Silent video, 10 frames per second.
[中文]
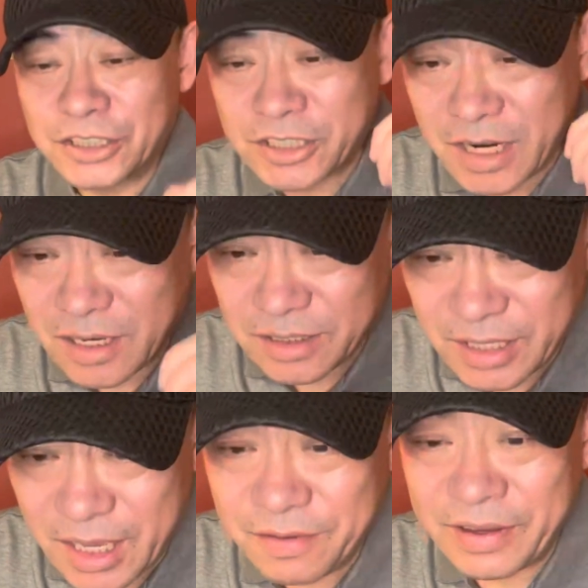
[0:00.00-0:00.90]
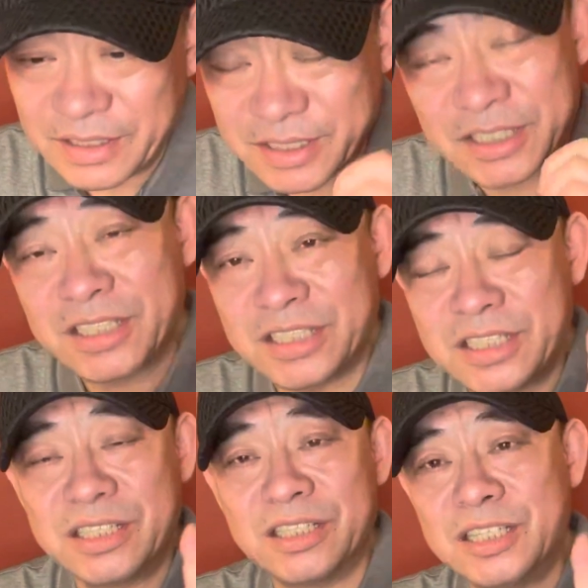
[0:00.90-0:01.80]
正因为
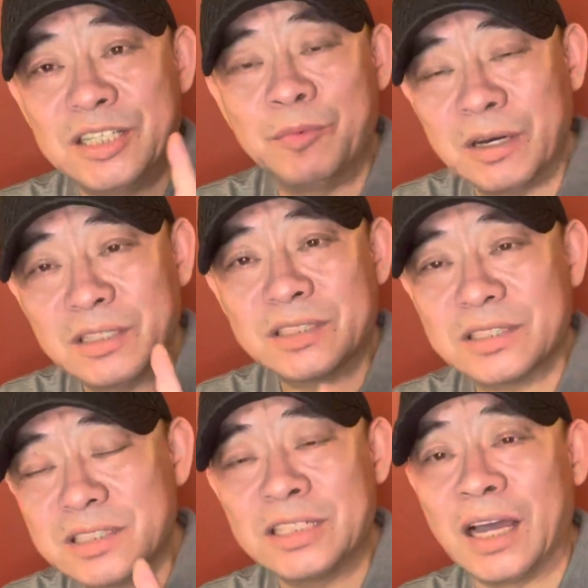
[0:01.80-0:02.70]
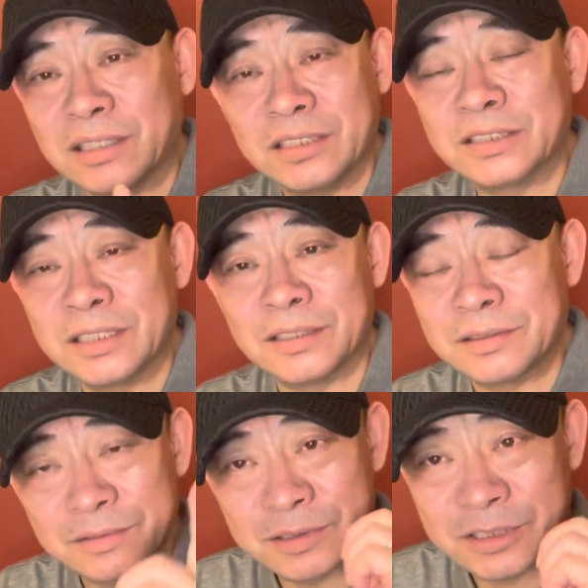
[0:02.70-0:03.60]
启蒙思想的这
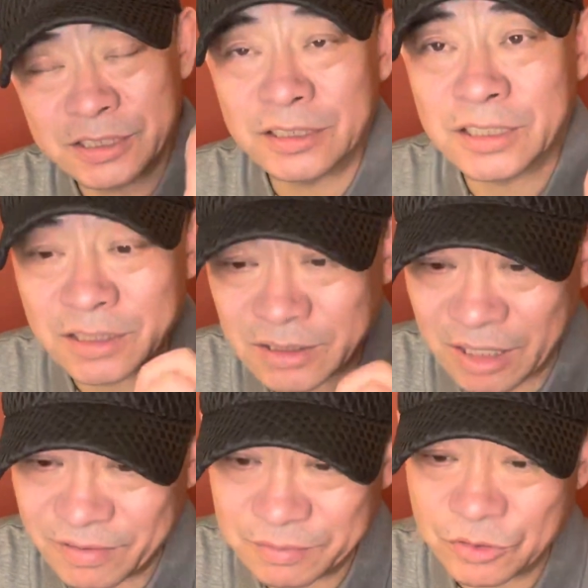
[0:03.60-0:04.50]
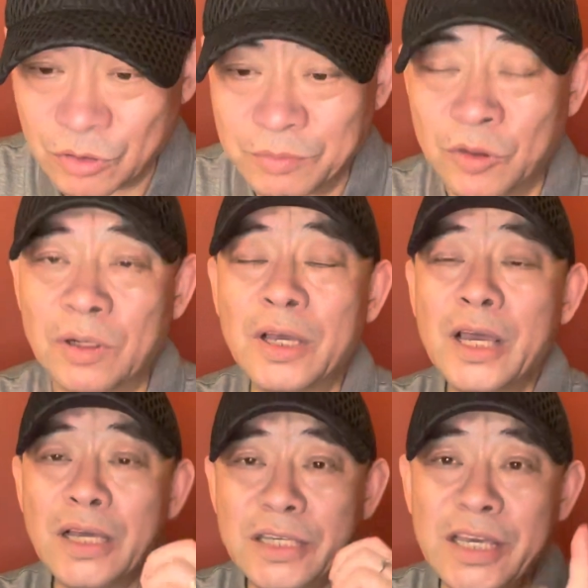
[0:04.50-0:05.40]
个形成和大范围的传播，
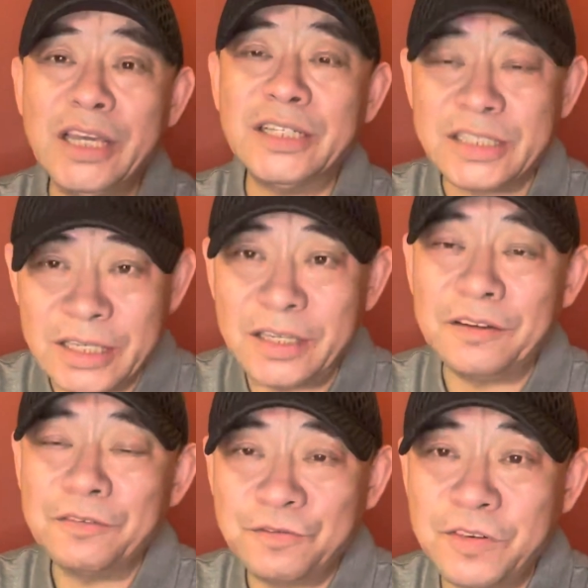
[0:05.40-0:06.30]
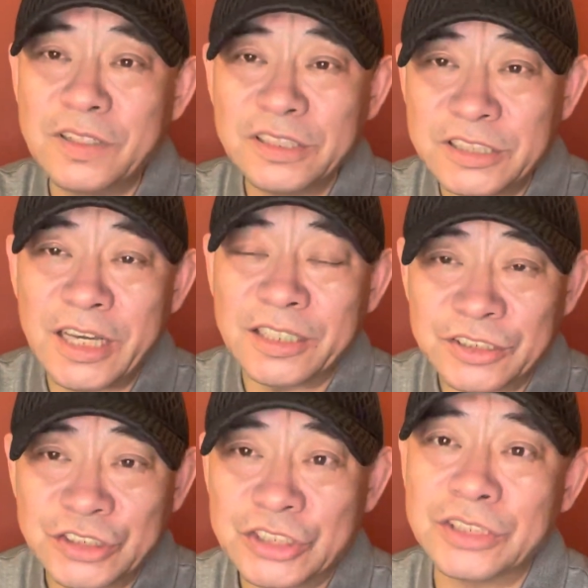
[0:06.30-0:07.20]
以及封
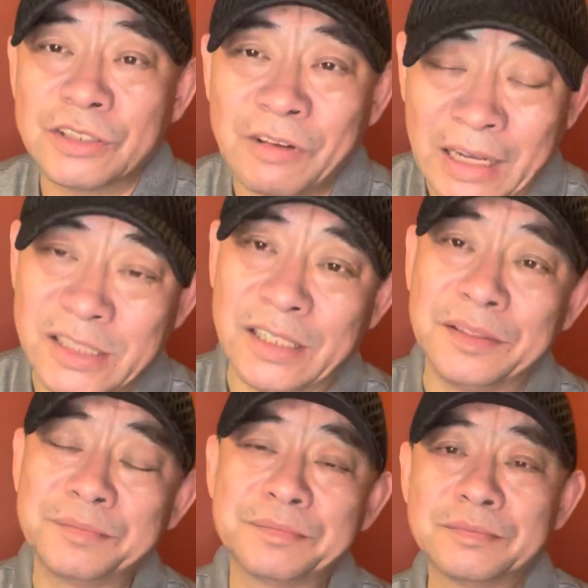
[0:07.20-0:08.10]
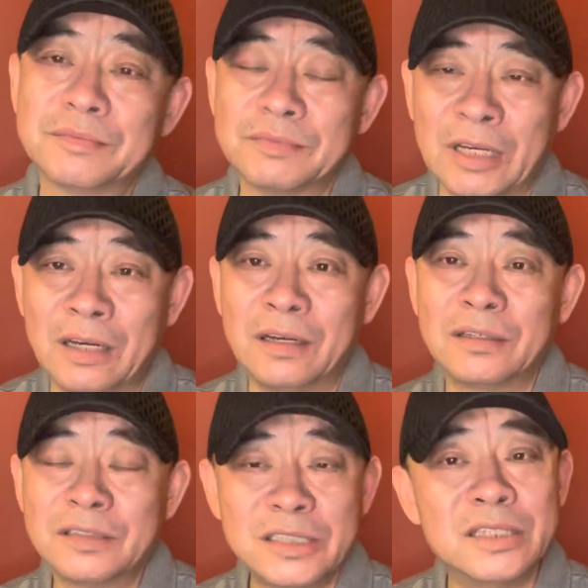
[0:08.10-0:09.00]
建制的瓦解，啊，
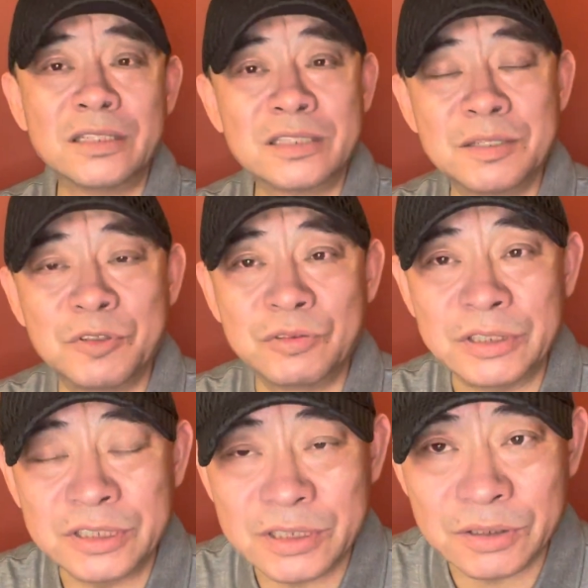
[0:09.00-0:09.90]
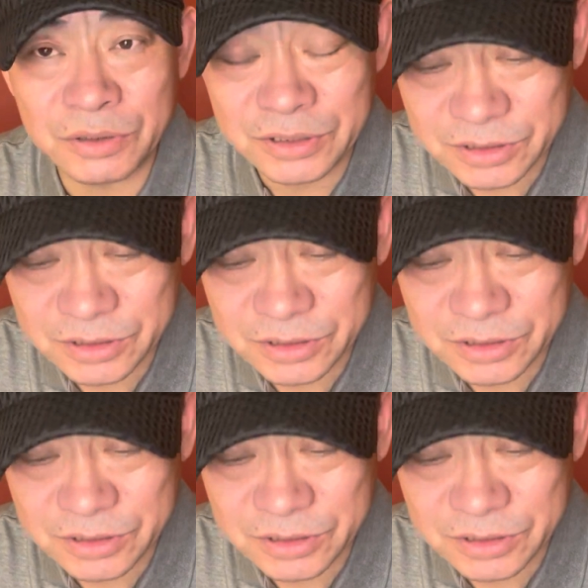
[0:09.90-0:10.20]
新的资本主义社会